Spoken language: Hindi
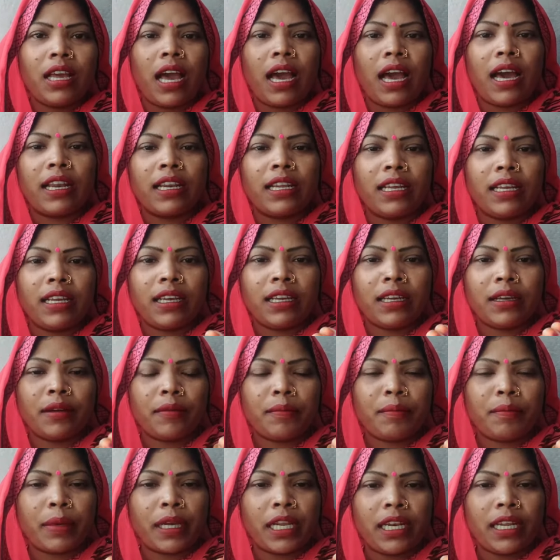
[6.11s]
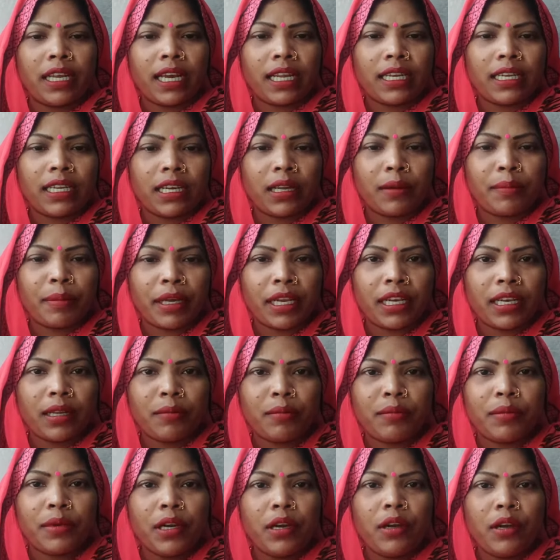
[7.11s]
अरे पहले आने के पहले
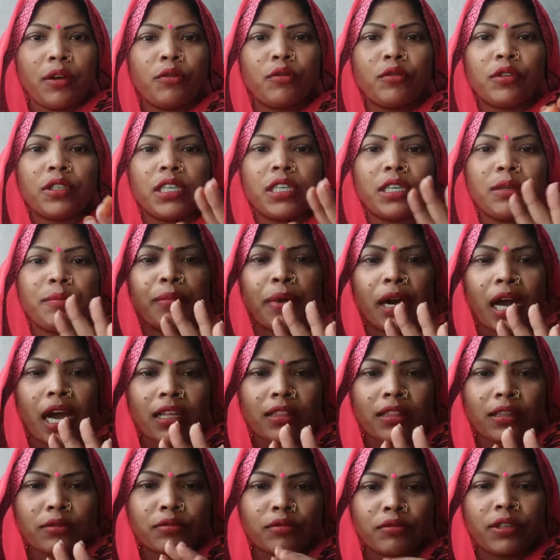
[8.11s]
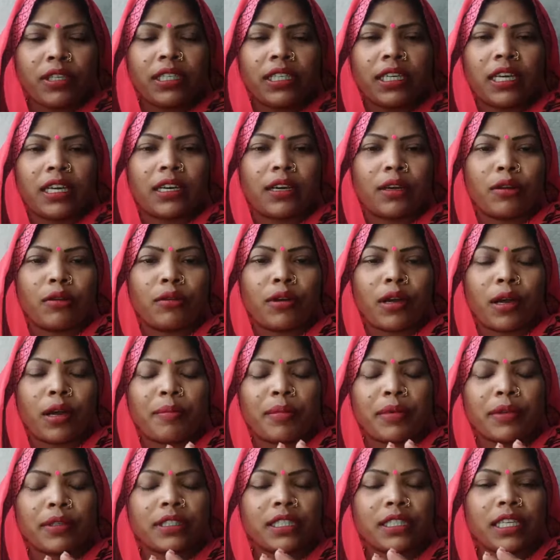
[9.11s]
उनकी बात सुन लिया करो
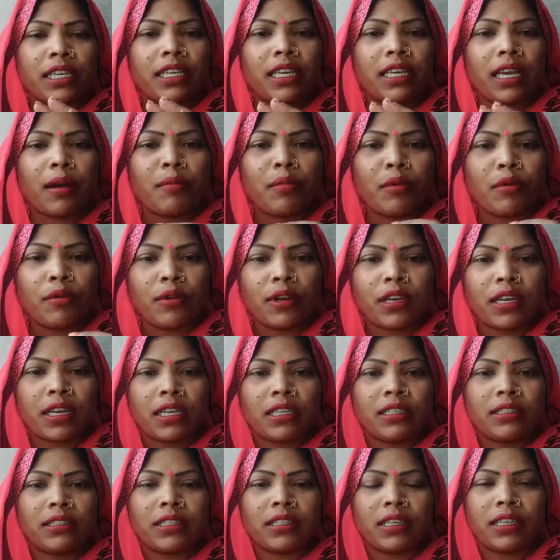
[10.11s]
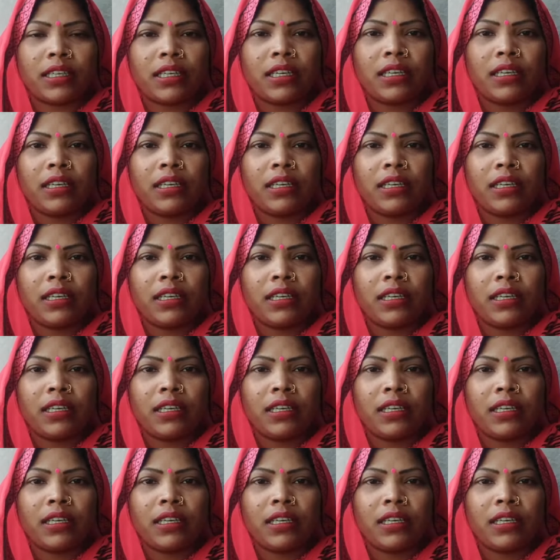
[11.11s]
आपसे क्या बोल रही हैं